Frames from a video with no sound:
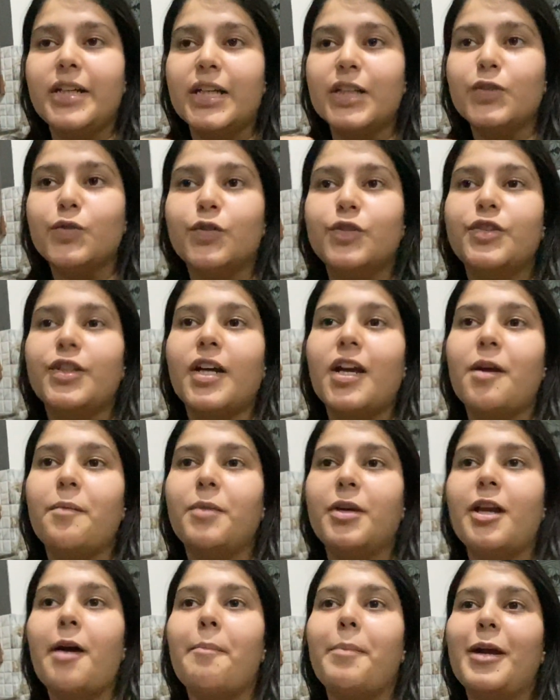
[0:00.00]
ये सोचा कि
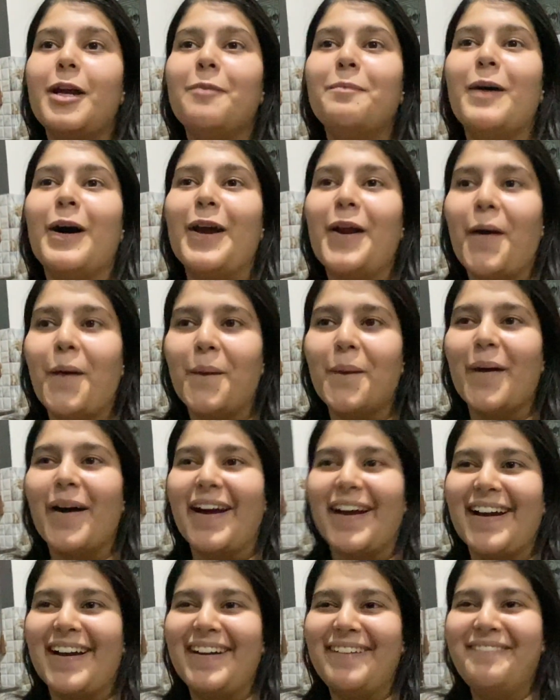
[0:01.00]
मेरा पेट भरा हुआ
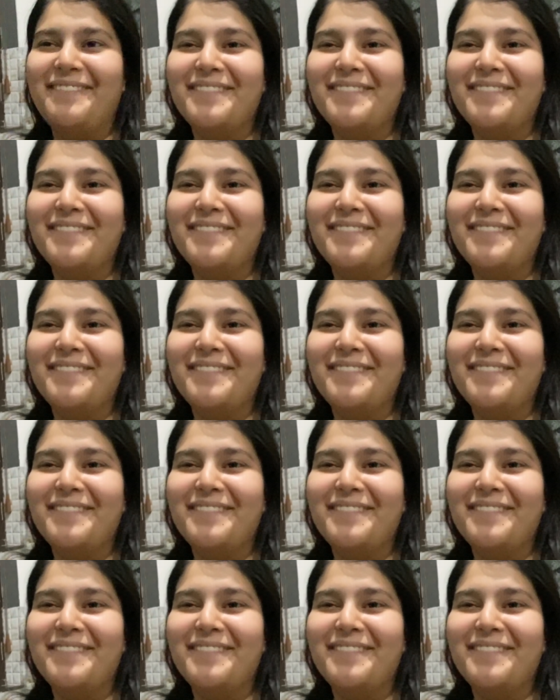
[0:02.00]
है